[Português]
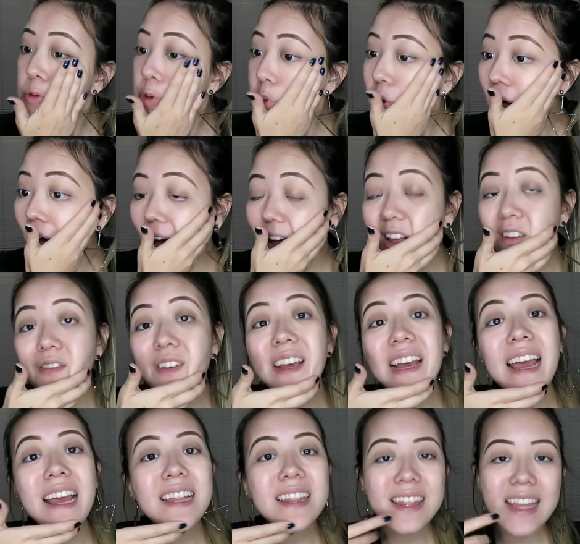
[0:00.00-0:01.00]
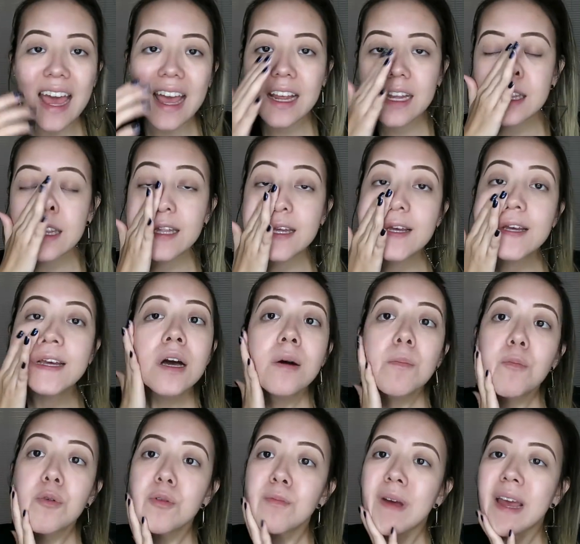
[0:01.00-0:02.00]
durar e ficar intacta
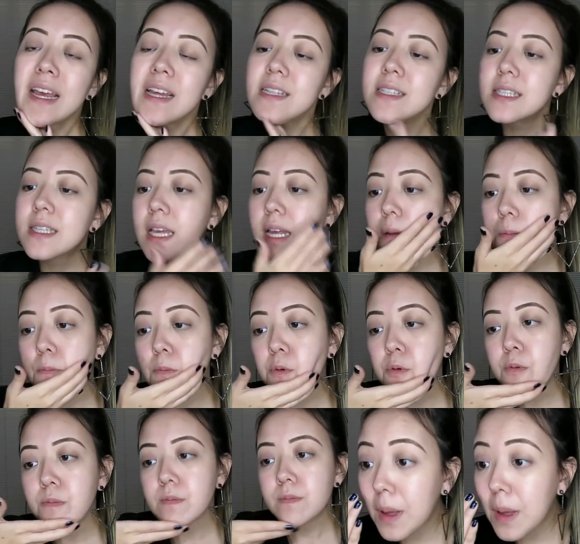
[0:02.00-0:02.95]
por mais tempo.